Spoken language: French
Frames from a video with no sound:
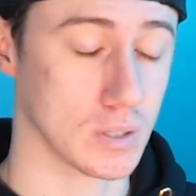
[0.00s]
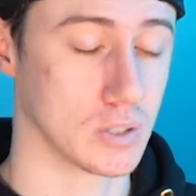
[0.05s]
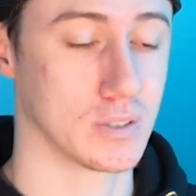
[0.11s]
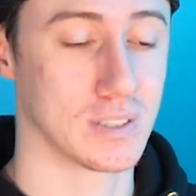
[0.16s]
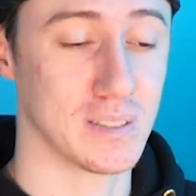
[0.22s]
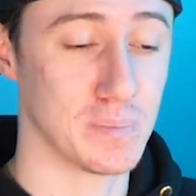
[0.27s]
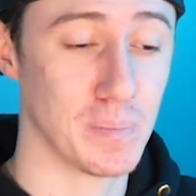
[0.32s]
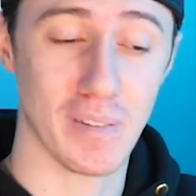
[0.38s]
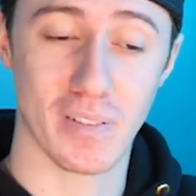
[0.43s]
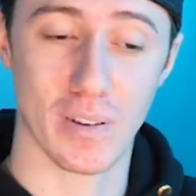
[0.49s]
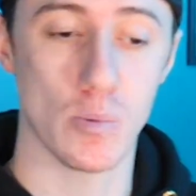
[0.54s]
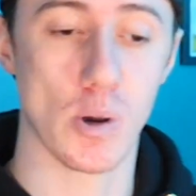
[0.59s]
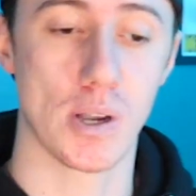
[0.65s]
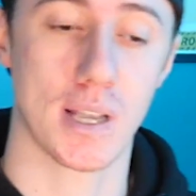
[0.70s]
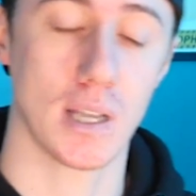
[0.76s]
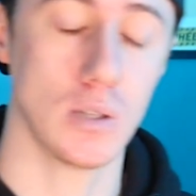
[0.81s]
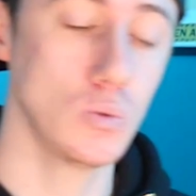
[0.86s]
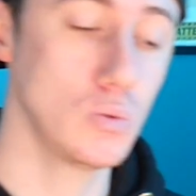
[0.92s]
genre c'est pas vraiment
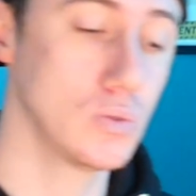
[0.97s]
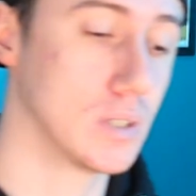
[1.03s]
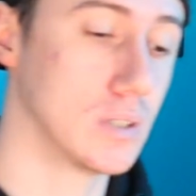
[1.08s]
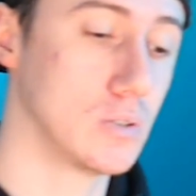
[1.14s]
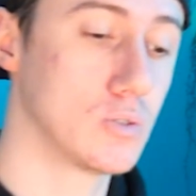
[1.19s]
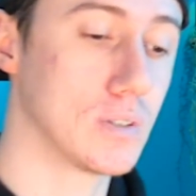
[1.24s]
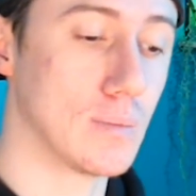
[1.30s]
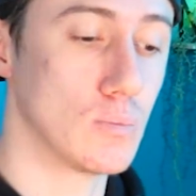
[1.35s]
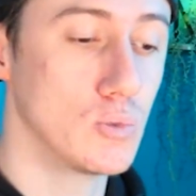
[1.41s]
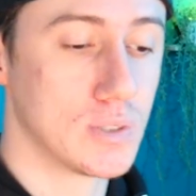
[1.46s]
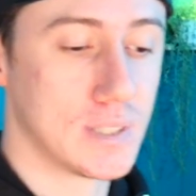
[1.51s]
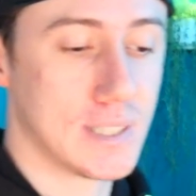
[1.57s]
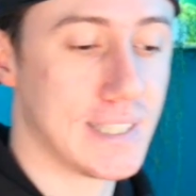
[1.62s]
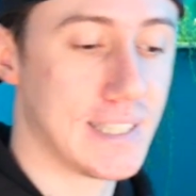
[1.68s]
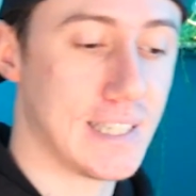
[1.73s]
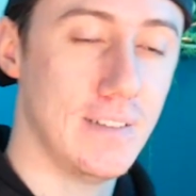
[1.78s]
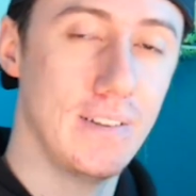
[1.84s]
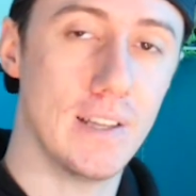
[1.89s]
un caillou, c'est juste un
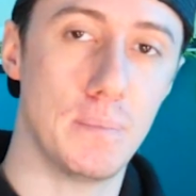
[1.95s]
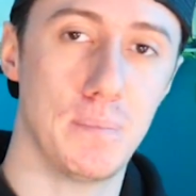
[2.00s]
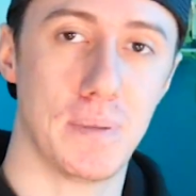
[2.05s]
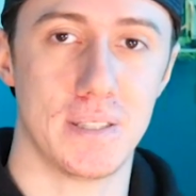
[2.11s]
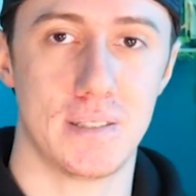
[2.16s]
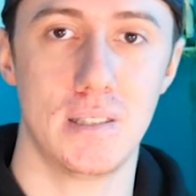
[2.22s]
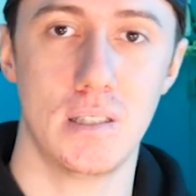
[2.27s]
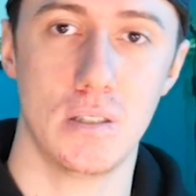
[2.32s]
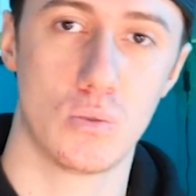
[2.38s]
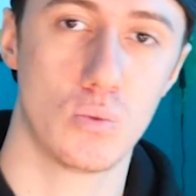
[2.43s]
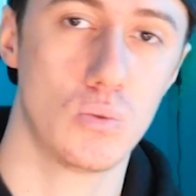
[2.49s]
moustique qui vient de passer et